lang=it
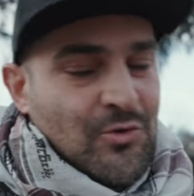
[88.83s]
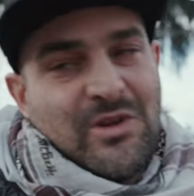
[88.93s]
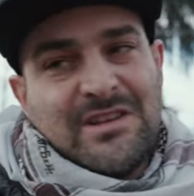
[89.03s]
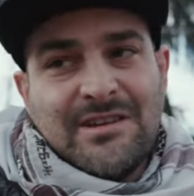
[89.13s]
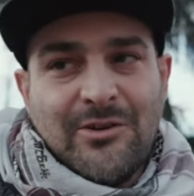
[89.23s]

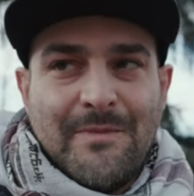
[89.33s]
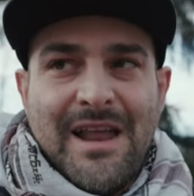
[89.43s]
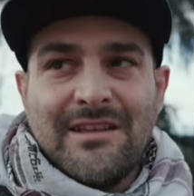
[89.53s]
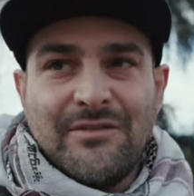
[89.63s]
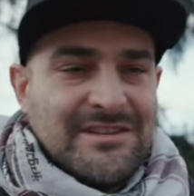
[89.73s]
Quindi, secondo me,
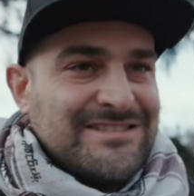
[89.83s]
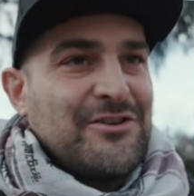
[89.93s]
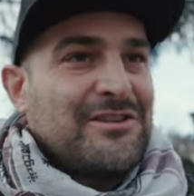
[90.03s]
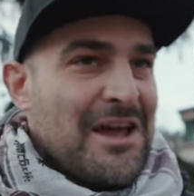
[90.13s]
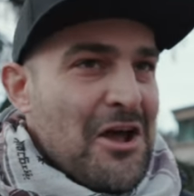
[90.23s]
la
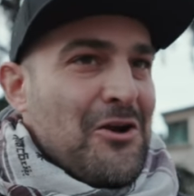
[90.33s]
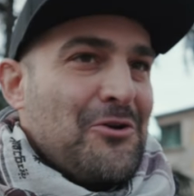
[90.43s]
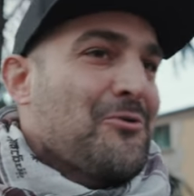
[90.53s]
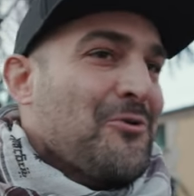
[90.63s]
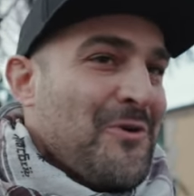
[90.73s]
definizione di
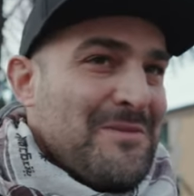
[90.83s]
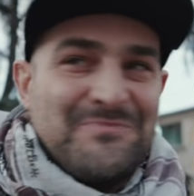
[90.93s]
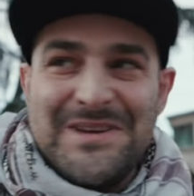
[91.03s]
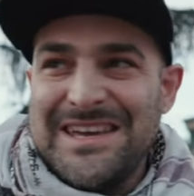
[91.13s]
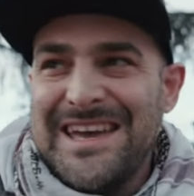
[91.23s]
lungo EP